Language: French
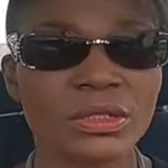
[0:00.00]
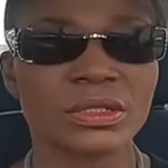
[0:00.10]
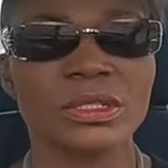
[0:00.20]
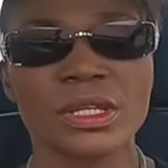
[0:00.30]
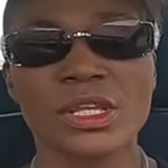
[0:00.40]

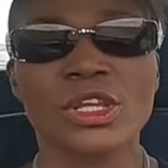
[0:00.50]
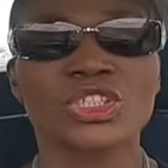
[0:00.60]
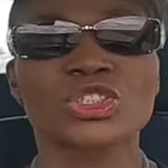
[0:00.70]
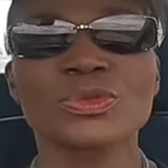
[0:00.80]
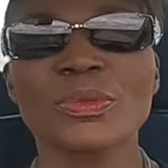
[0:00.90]
euh,
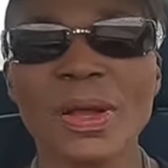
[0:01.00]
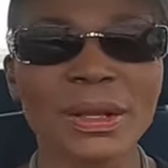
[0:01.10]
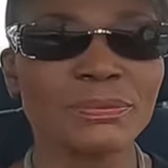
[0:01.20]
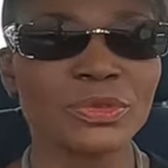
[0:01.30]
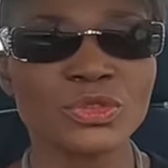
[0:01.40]
je me
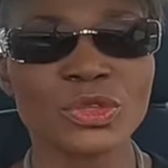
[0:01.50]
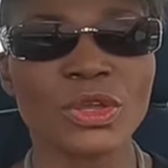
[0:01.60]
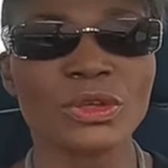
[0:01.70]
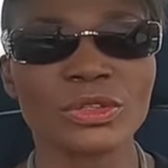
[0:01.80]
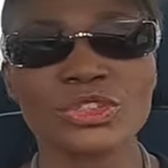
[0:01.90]
bats
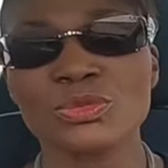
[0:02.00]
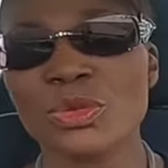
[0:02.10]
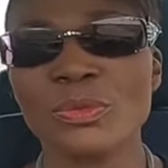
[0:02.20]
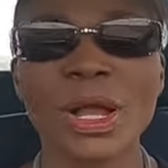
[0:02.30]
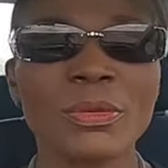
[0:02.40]
plusieurs, je
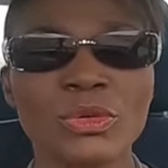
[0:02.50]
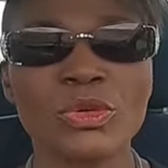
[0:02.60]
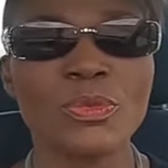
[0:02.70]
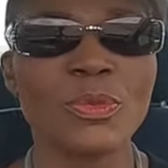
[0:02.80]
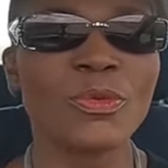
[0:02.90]
me bats beaucoup
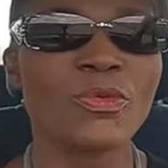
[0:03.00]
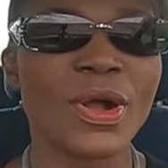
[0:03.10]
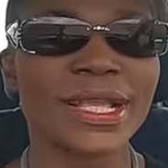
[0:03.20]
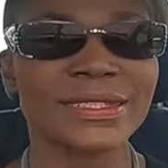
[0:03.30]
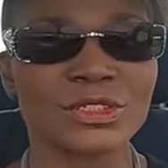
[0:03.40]
pour
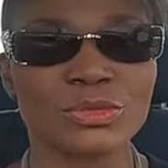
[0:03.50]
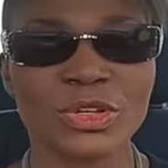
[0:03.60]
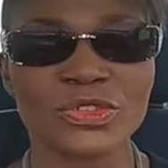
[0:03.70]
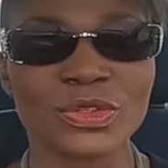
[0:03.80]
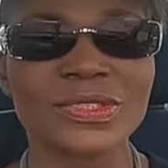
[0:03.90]
pouvoir essayer de
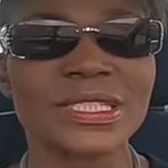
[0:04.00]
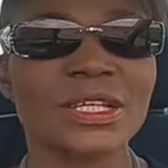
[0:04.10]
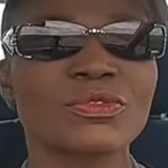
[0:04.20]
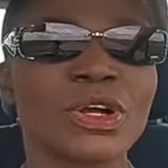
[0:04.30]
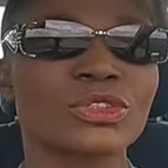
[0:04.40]
m'en sortir
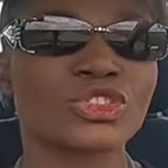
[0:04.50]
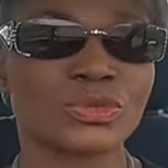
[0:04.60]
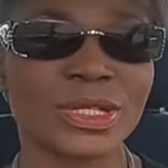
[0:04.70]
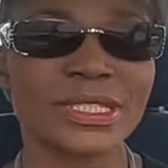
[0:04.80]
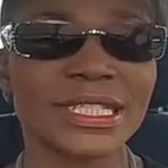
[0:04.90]
et voir le
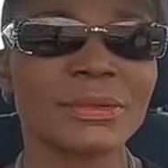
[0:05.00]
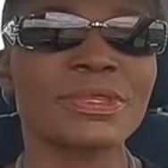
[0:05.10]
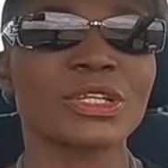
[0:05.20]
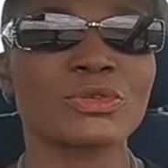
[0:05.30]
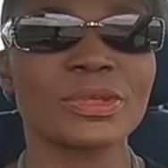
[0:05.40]
chemin qui est
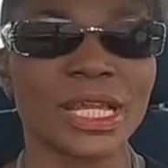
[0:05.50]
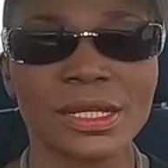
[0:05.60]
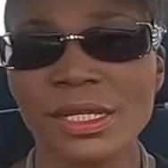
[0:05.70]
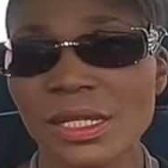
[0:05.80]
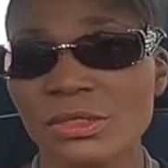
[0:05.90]
bien bien.
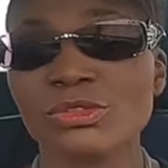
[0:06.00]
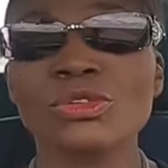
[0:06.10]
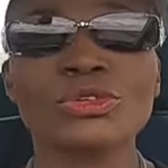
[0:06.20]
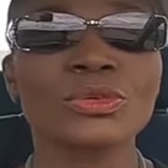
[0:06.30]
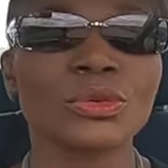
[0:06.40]

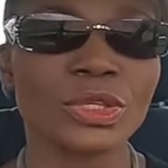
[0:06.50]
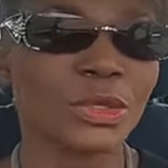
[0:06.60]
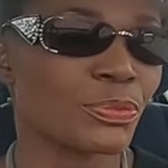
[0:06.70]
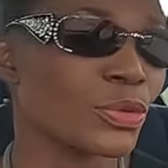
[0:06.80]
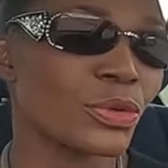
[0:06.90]
Donc, euh,
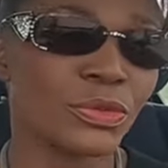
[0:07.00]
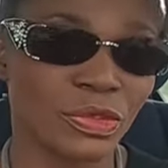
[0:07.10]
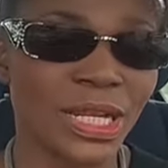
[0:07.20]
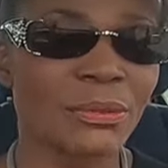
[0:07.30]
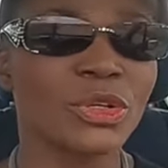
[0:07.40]
il peut
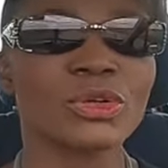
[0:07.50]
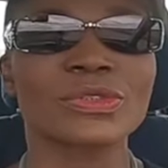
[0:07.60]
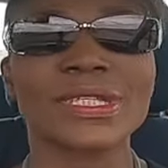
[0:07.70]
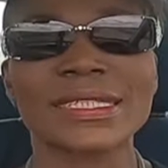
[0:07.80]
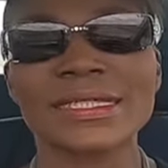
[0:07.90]
voilà, me
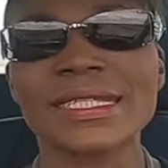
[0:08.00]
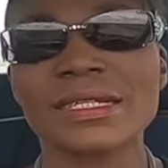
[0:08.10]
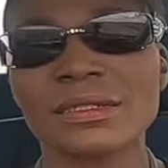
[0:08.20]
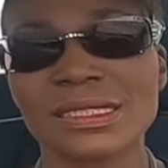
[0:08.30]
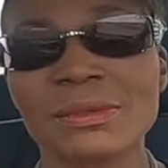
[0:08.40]
contacter,
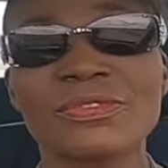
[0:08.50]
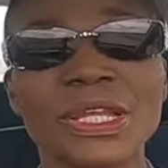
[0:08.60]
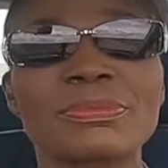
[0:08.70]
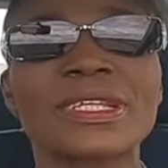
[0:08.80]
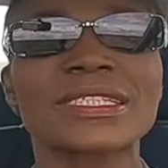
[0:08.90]
ça me
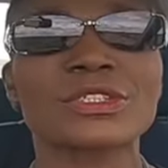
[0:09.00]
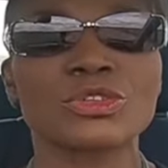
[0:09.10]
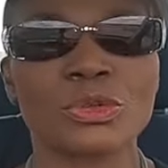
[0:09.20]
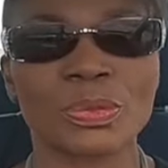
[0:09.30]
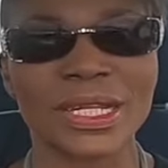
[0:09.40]
ferait plaisir de
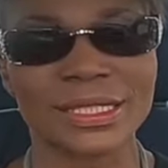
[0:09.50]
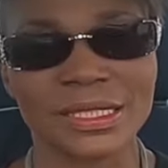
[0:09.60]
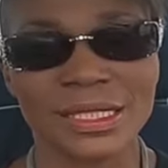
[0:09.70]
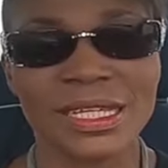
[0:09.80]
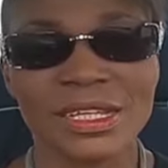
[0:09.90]
lui parler.
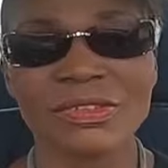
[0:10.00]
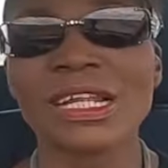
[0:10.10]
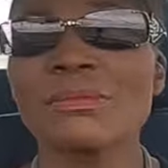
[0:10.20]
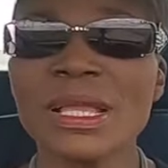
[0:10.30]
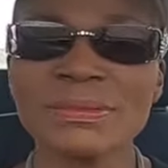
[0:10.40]

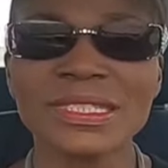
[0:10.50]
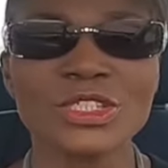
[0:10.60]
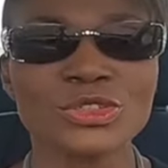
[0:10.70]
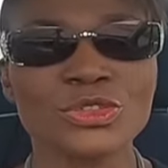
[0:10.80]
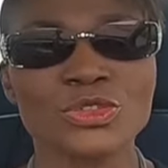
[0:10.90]
Voilà, même
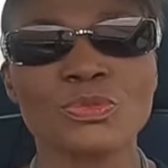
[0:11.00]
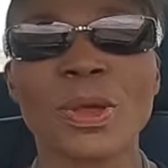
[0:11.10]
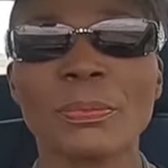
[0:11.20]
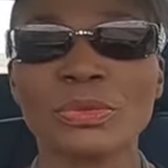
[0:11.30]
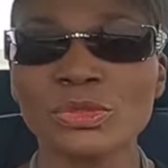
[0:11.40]
si je ne suis
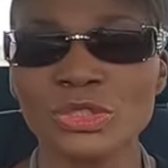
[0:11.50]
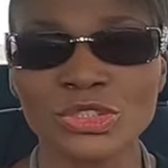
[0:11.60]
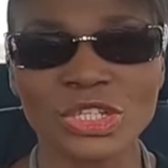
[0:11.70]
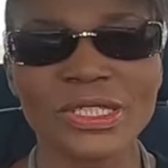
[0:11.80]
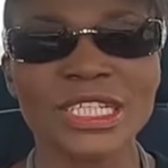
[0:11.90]
pas pour le
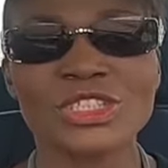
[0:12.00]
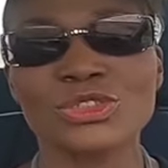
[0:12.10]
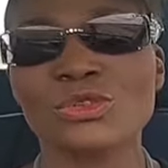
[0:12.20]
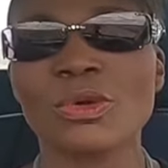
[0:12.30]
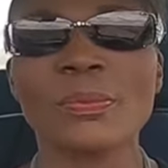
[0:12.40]
jeune et je
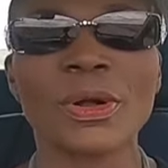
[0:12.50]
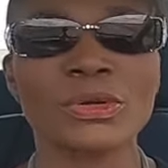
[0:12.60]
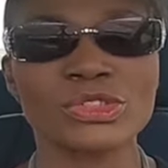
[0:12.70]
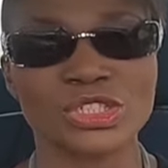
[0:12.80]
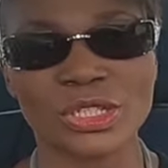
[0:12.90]
ne crois pas
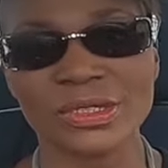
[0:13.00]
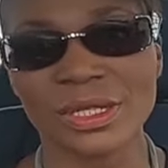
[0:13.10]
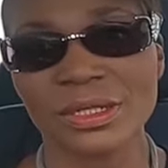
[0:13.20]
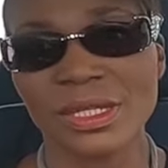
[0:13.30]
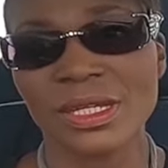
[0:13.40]
aux jeunes,
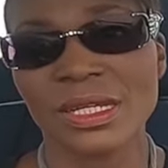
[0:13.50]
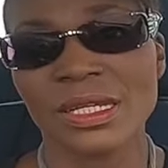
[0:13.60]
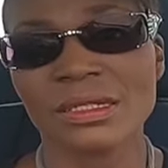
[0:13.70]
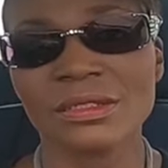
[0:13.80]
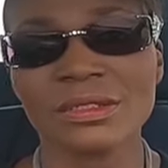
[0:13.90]

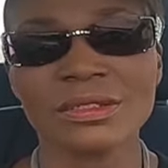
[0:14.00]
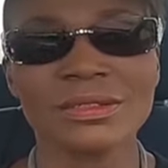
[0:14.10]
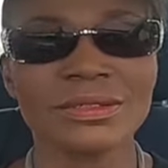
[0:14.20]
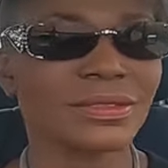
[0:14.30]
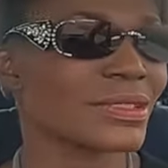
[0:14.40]

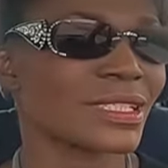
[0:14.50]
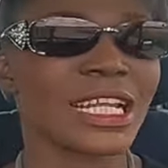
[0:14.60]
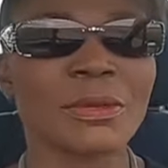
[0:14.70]
ça